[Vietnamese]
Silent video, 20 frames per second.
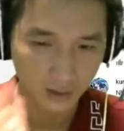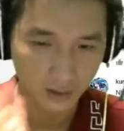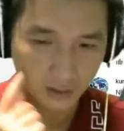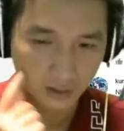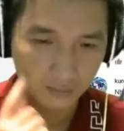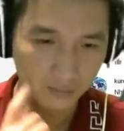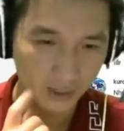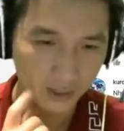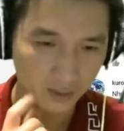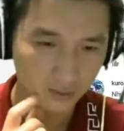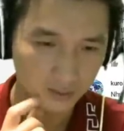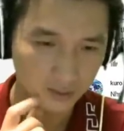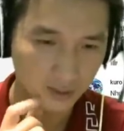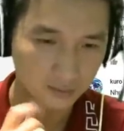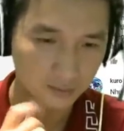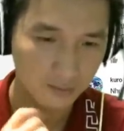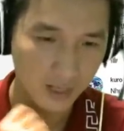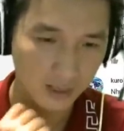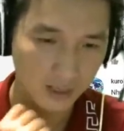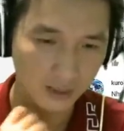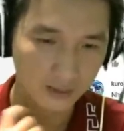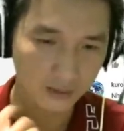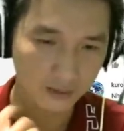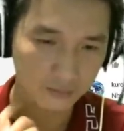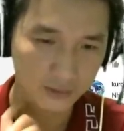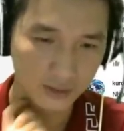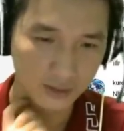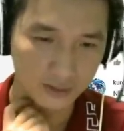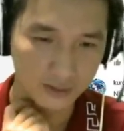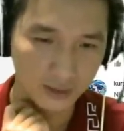Mình có thắc mắc là
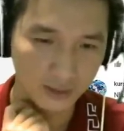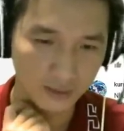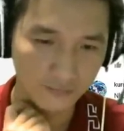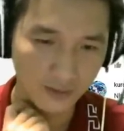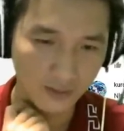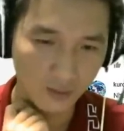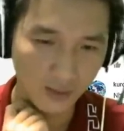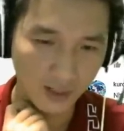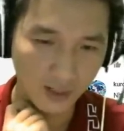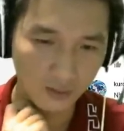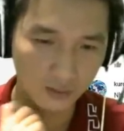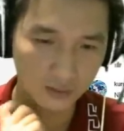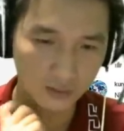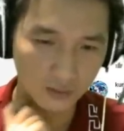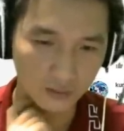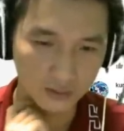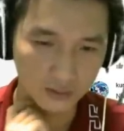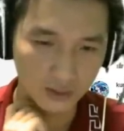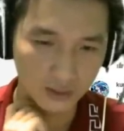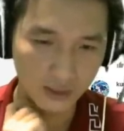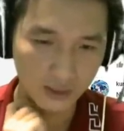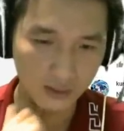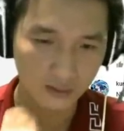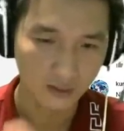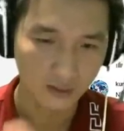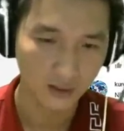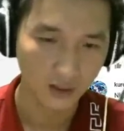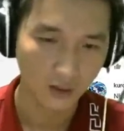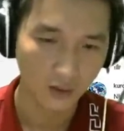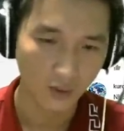trong trận chiến với Hóa Lôi Tổ Giới,
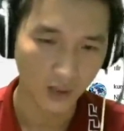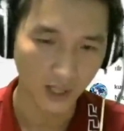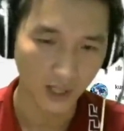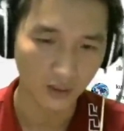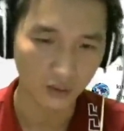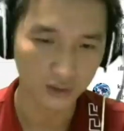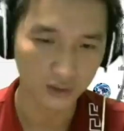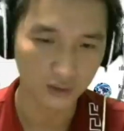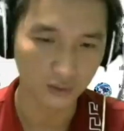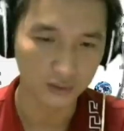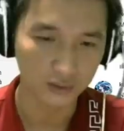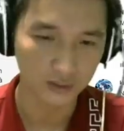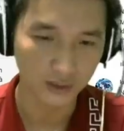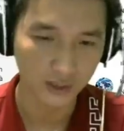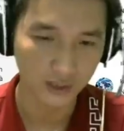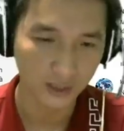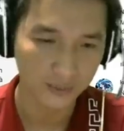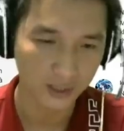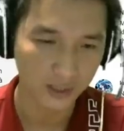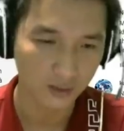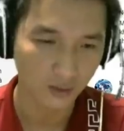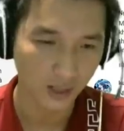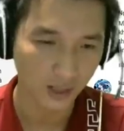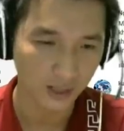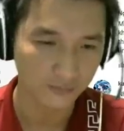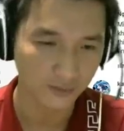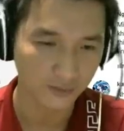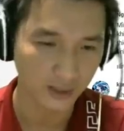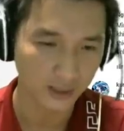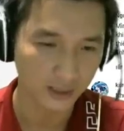Hóa Lôi Tổ Giới đã bị
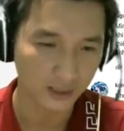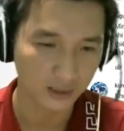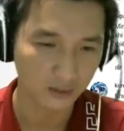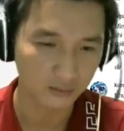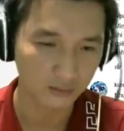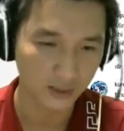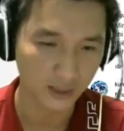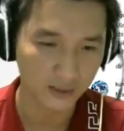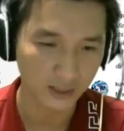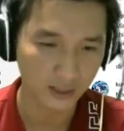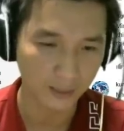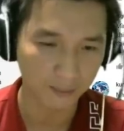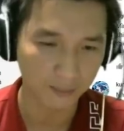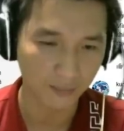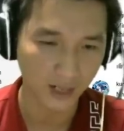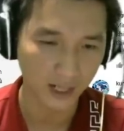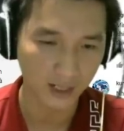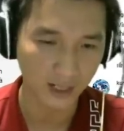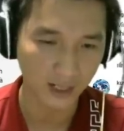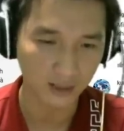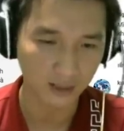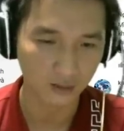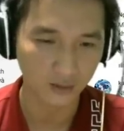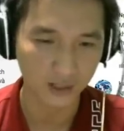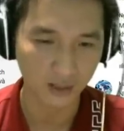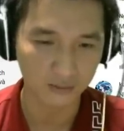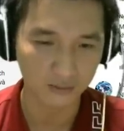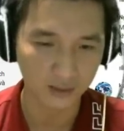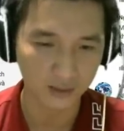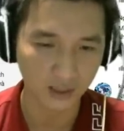loại, vậy khi Thông Thiên nhập ma, Lạc Lôi
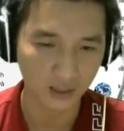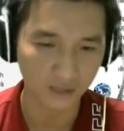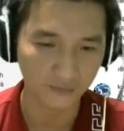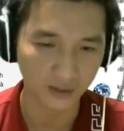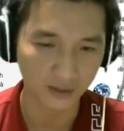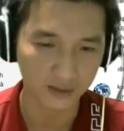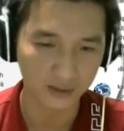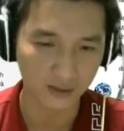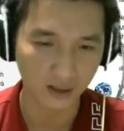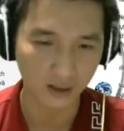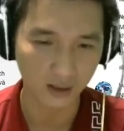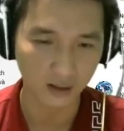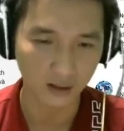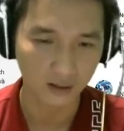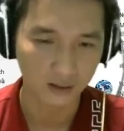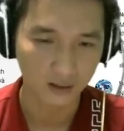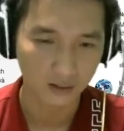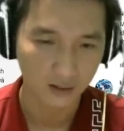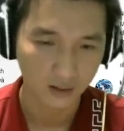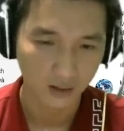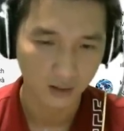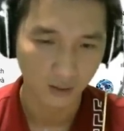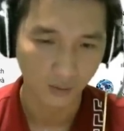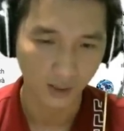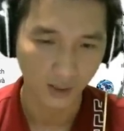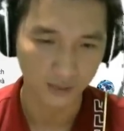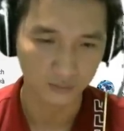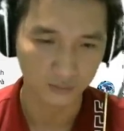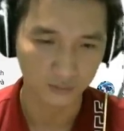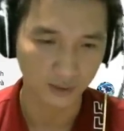đạo nhân lại phải nhờ
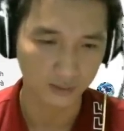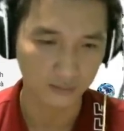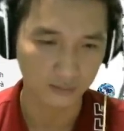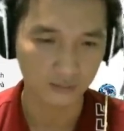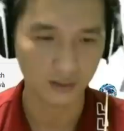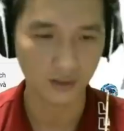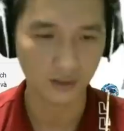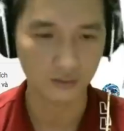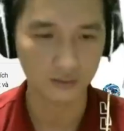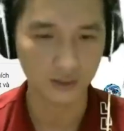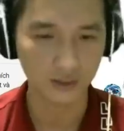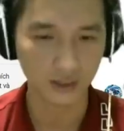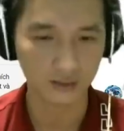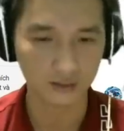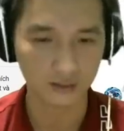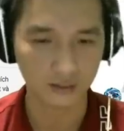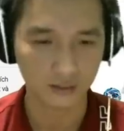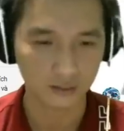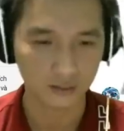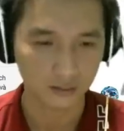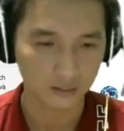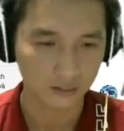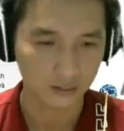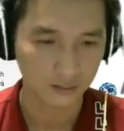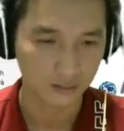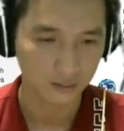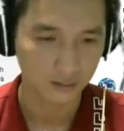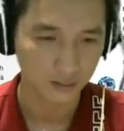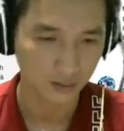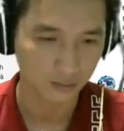Hoàng Tuyền tiêu diệt
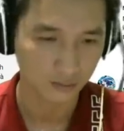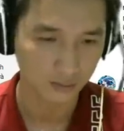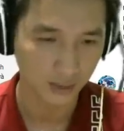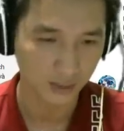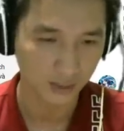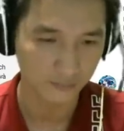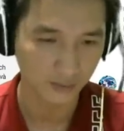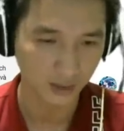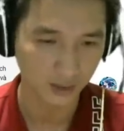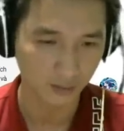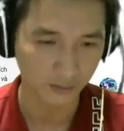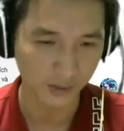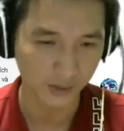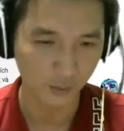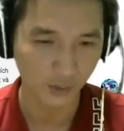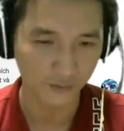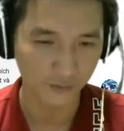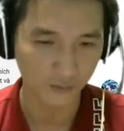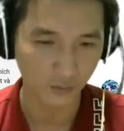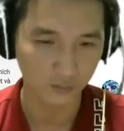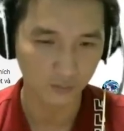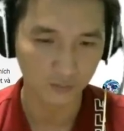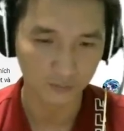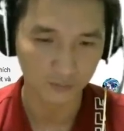Thông Thiên và đồng ý quy phục.